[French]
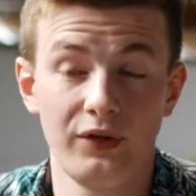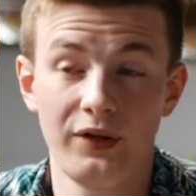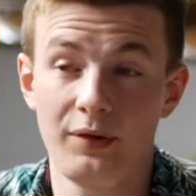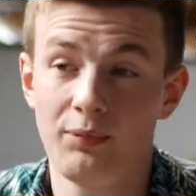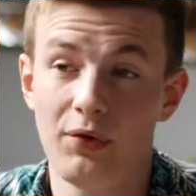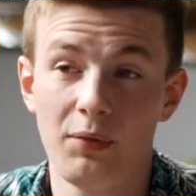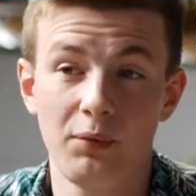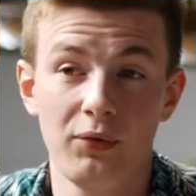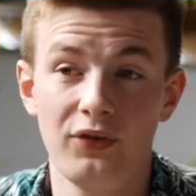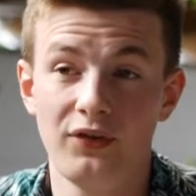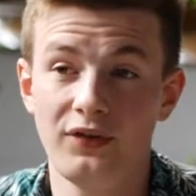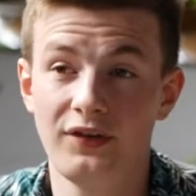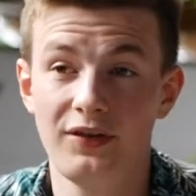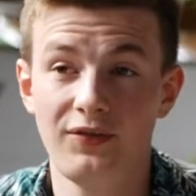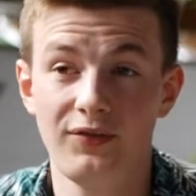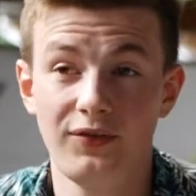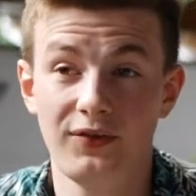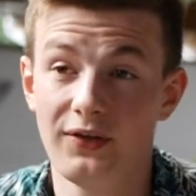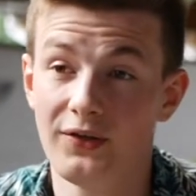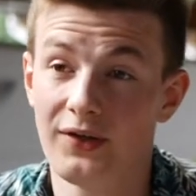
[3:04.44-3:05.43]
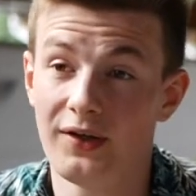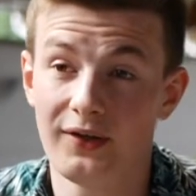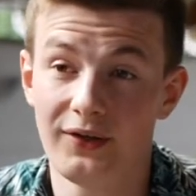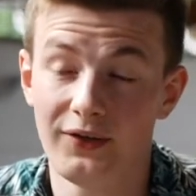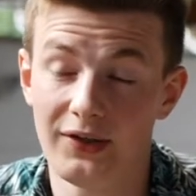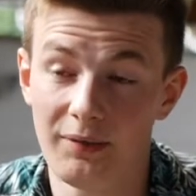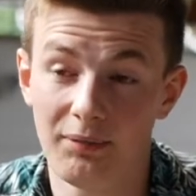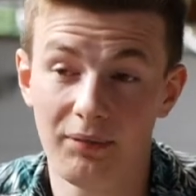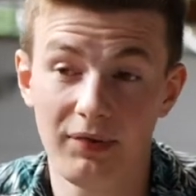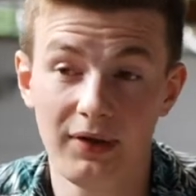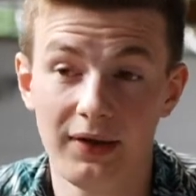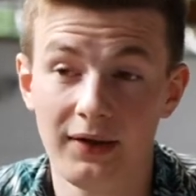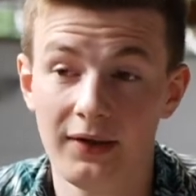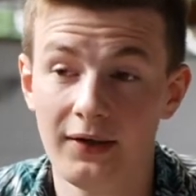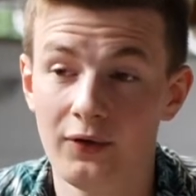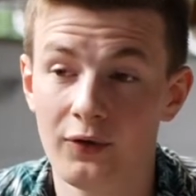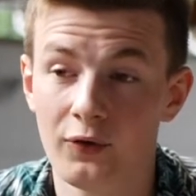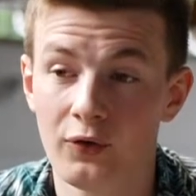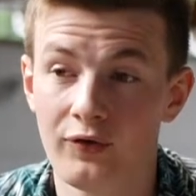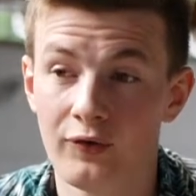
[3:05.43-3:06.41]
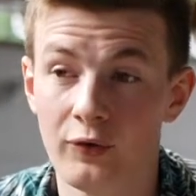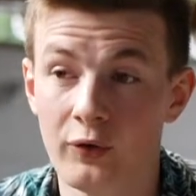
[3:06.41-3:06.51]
Les points positifs, il y en a, il y en a plein.